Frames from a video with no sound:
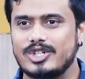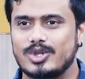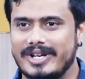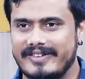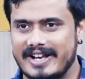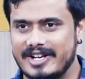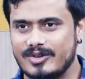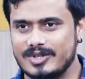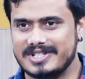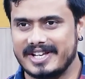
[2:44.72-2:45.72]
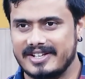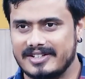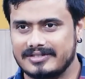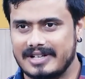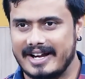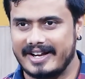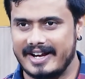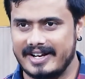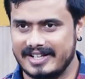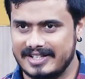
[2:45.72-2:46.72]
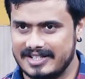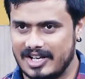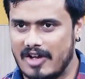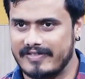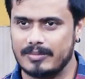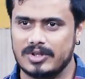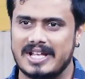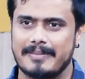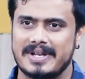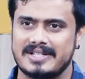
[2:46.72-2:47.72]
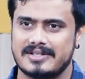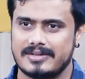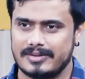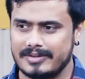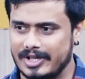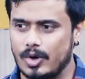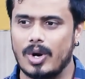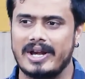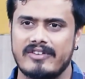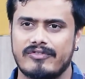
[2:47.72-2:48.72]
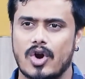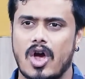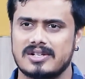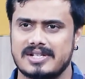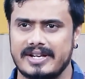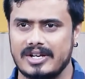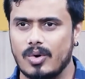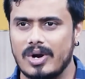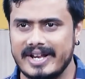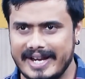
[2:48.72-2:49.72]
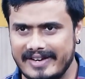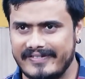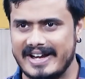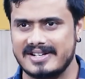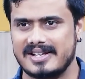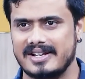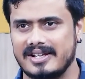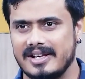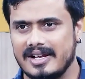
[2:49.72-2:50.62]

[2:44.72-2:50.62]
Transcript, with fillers: షూ ఇవన్నీ వచ్చాయి అంటే ఏంటి లాఫింగ్ బుద్ధ ఇమేజెస్ గోల్డెన్ ఫ్రాక్స్ అని గోల్డెన్ ఎలిఫెంట్స్ అని